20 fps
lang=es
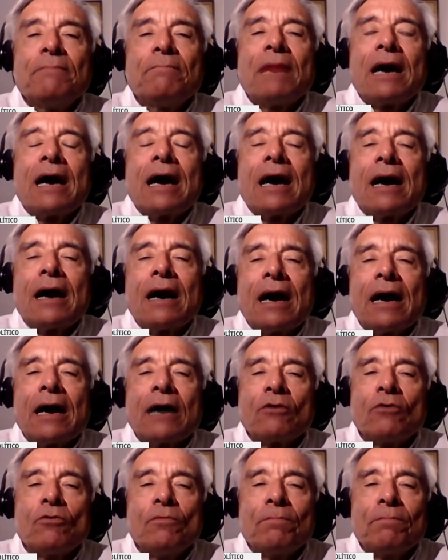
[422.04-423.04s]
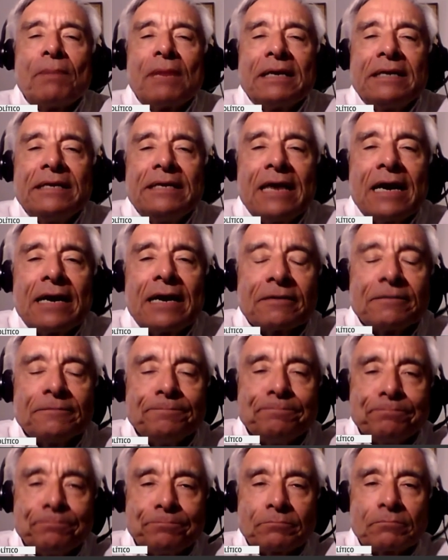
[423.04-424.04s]
va a acompañar
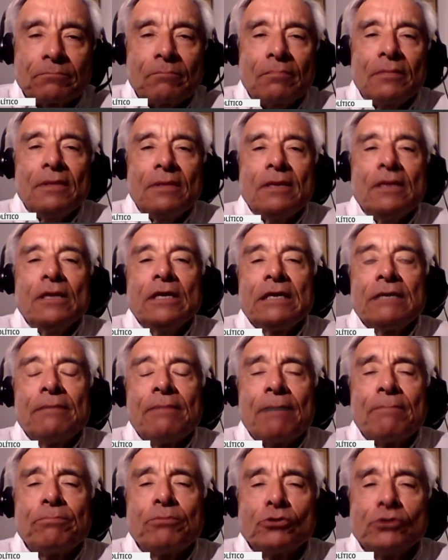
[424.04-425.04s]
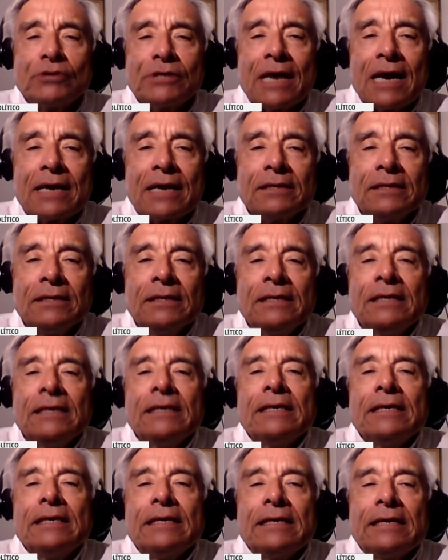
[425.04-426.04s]
y va a apoyar
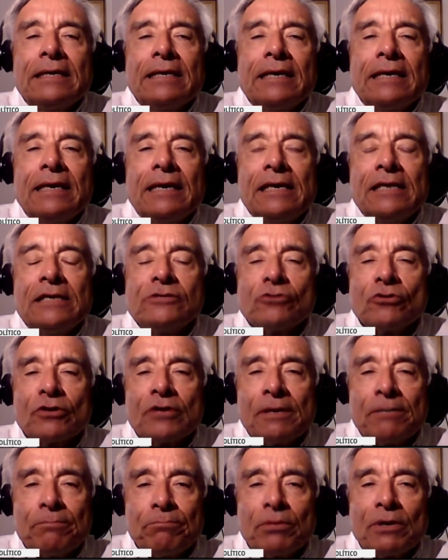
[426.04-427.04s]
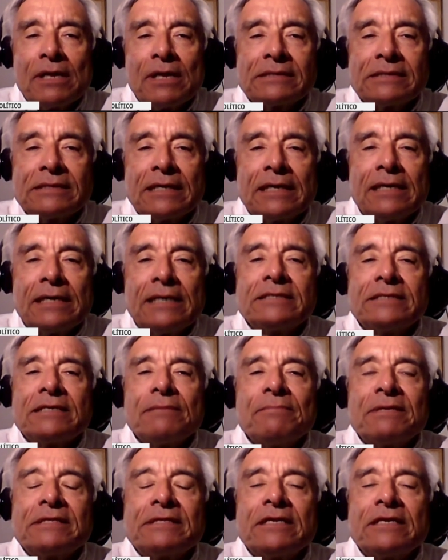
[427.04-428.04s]
eh, el hecho de que pueda seguirse
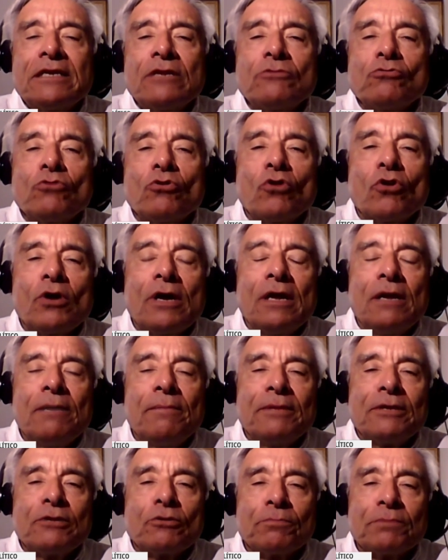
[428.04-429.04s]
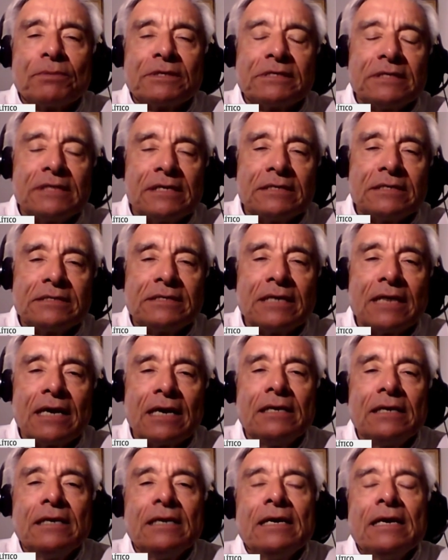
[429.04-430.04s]
manteniendo el veto
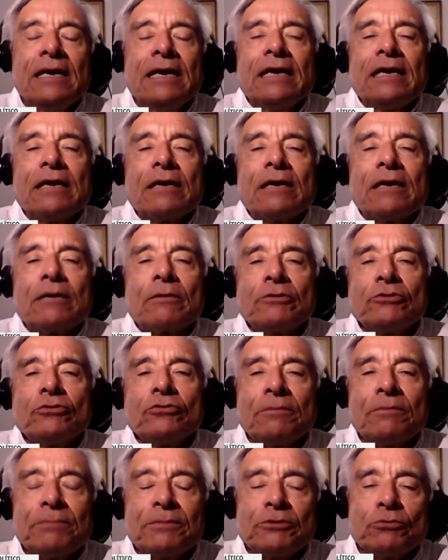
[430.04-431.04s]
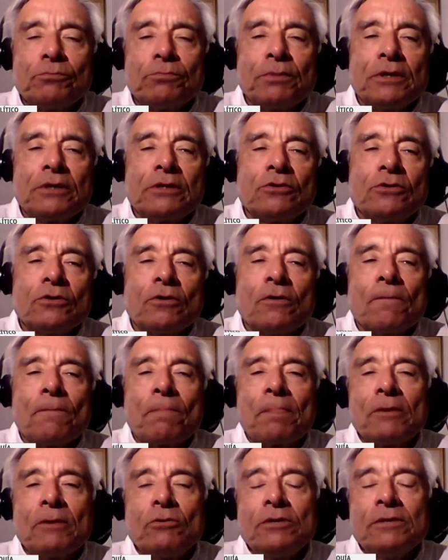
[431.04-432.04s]
presidencial en la cuestión del presupuesto
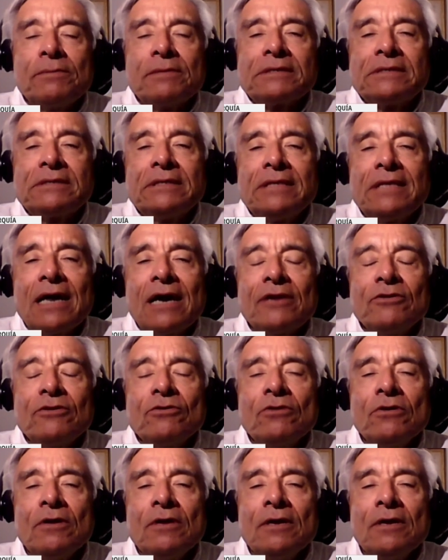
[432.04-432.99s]
universitario,